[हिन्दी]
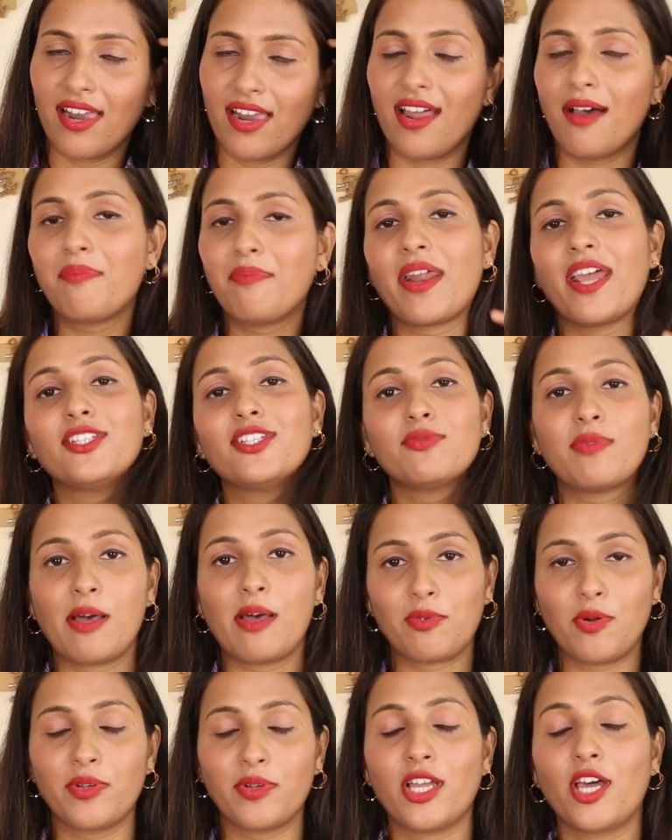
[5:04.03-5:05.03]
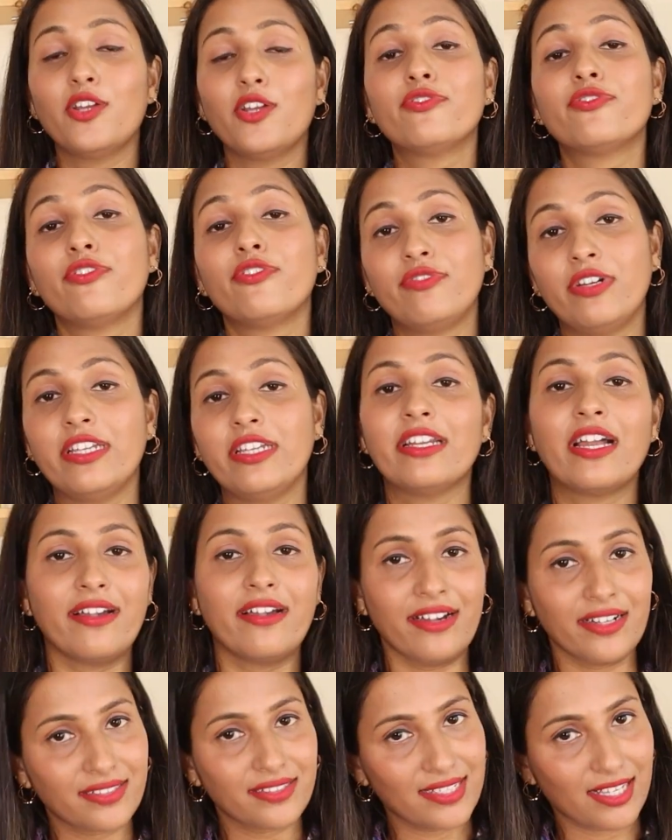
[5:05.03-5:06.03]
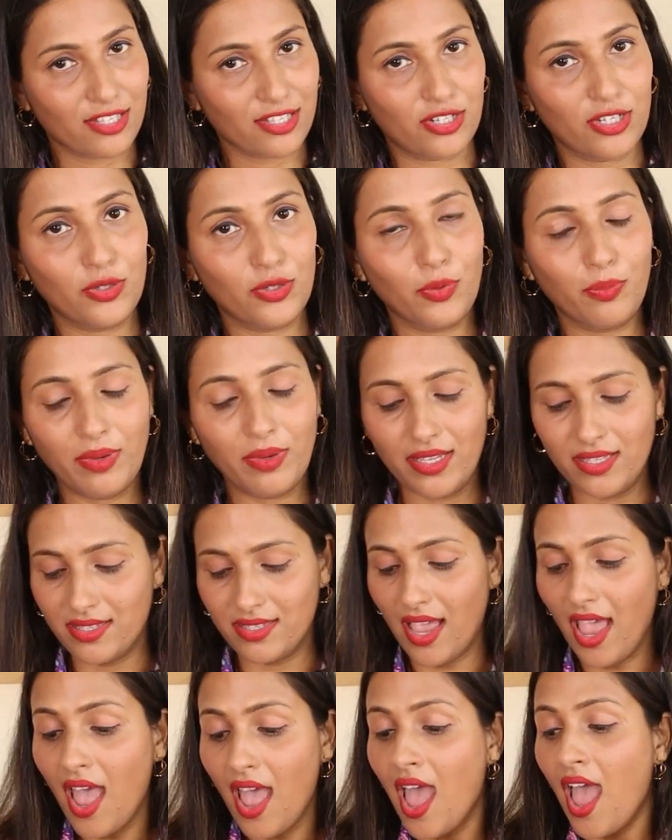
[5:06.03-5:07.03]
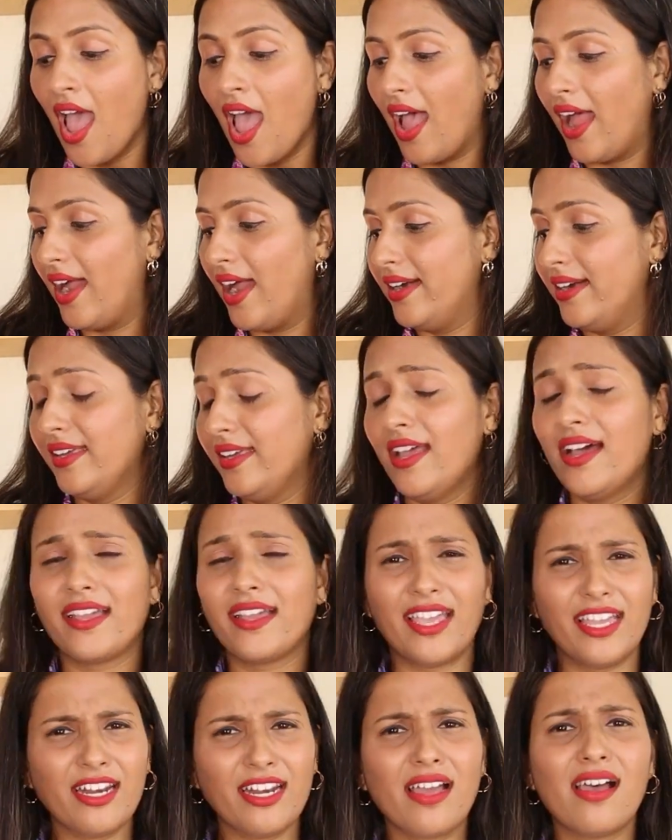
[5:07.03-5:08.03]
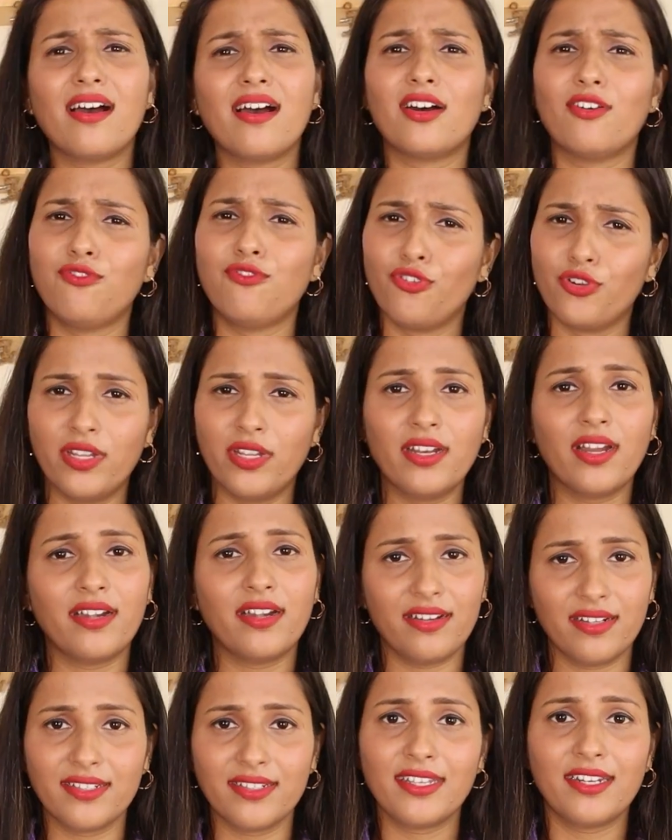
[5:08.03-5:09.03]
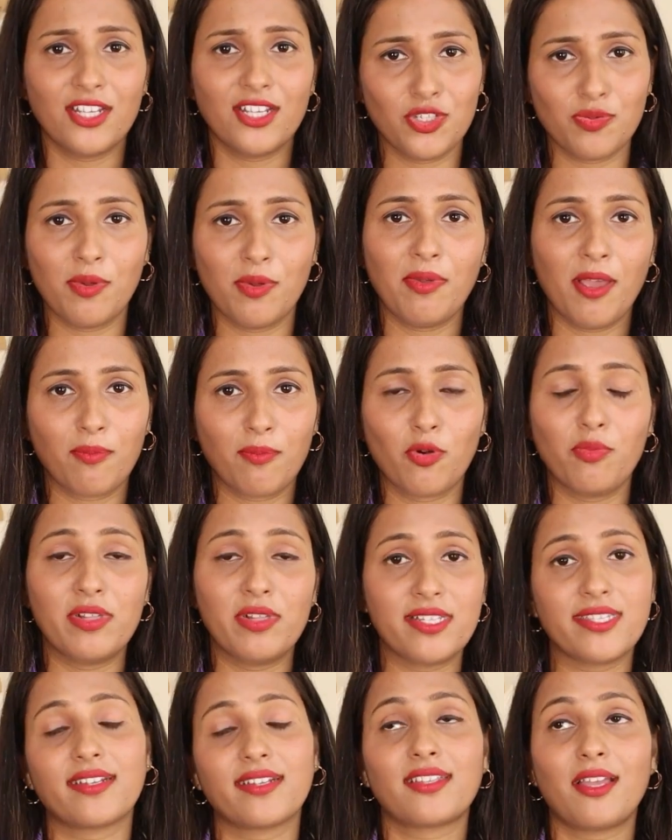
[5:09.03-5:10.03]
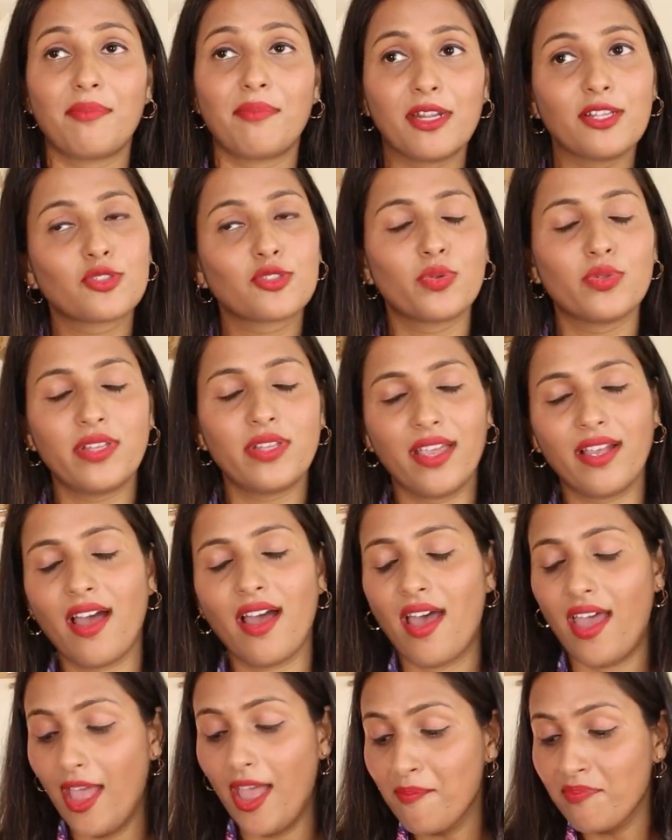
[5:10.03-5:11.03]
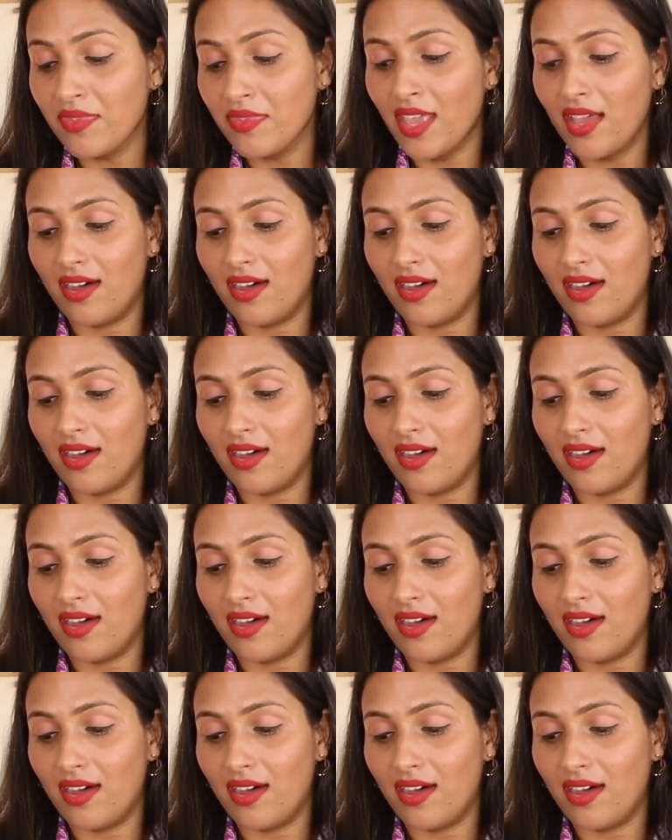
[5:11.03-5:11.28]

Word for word: वाला प्राइस मैं आपको बता रही हूँ फिफ्टीन हंड्रेड सिक्सटी रुपीज़ है एंड ये अगेन फोर्टीन हंड्रेड की रेंज में भी आपको मिल सकता है मैंने इसको देखा है